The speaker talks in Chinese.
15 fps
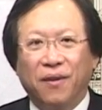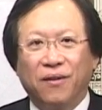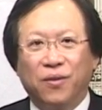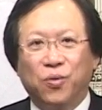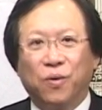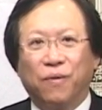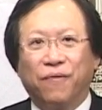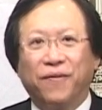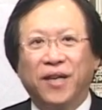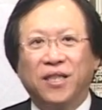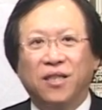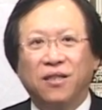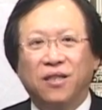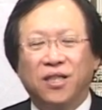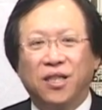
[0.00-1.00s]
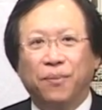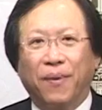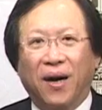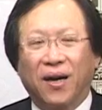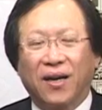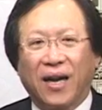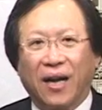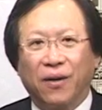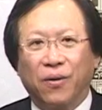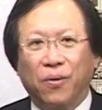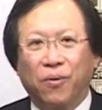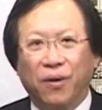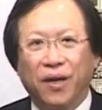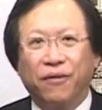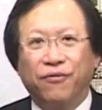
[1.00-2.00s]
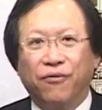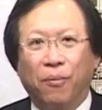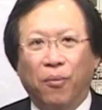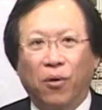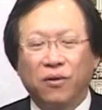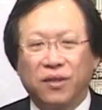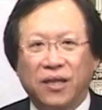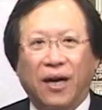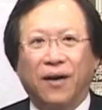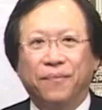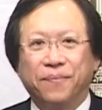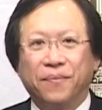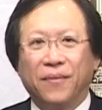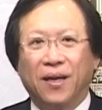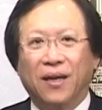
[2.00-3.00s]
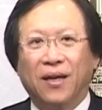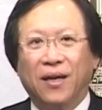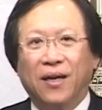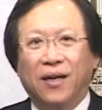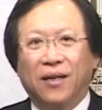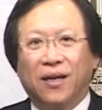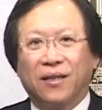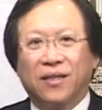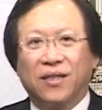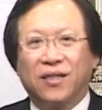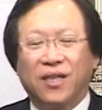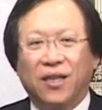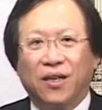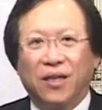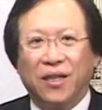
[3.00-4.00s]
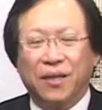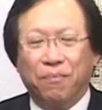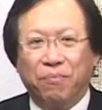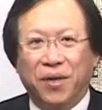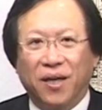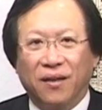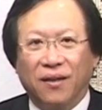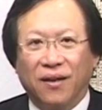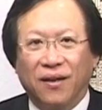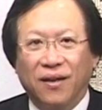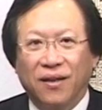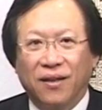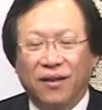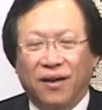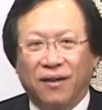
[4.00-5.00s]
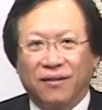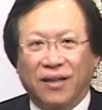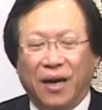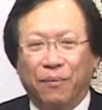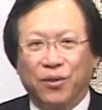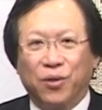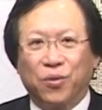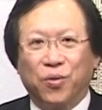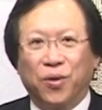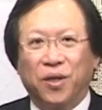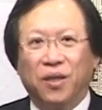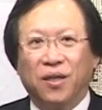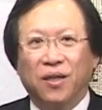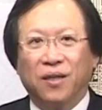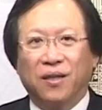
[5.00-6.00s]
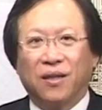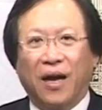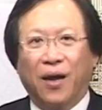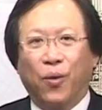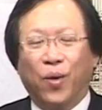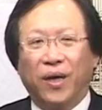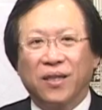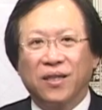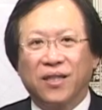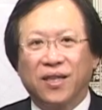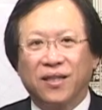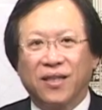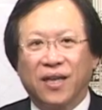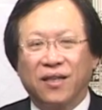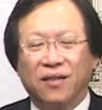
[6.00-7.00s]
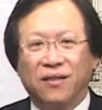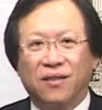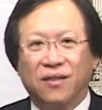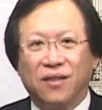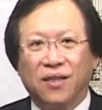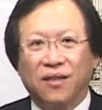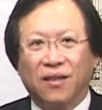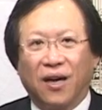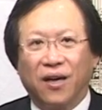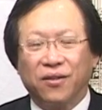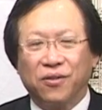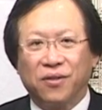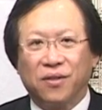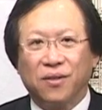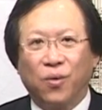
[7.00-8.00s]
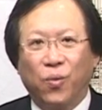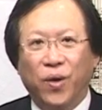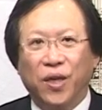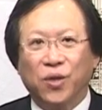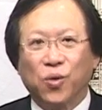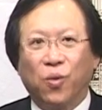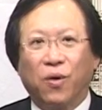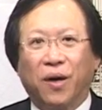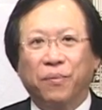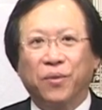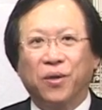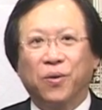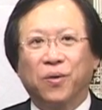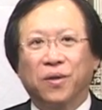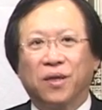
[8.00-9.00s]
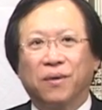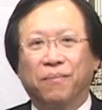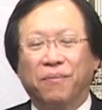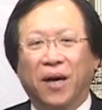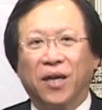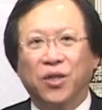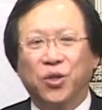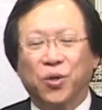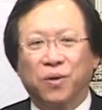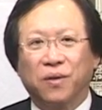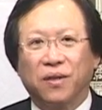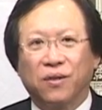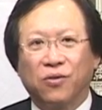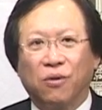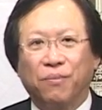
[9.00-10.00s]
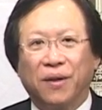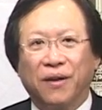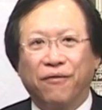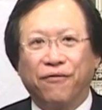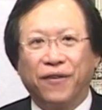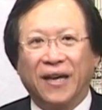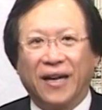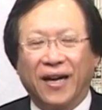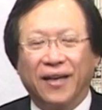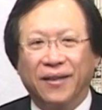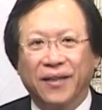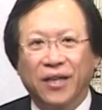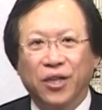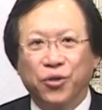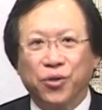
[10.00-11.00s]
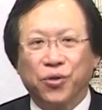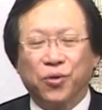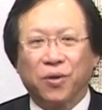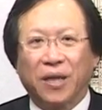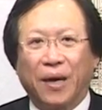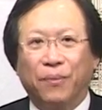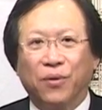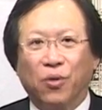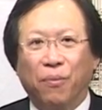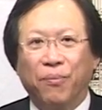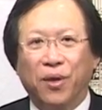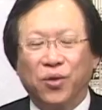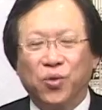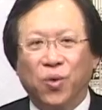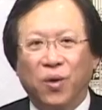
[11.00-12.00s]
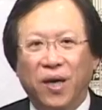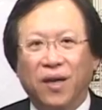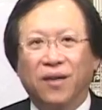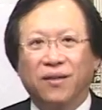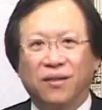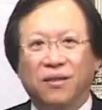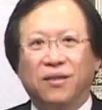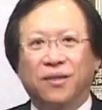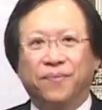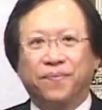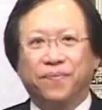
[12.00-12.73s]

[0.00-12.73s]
坐飞机急忙赶回 Formosa。那这些影片呢，他们都对台湾现在的执政党，就是为中华民国的马英九呢，充满了愤慨，就是说他们都没有做任何事情。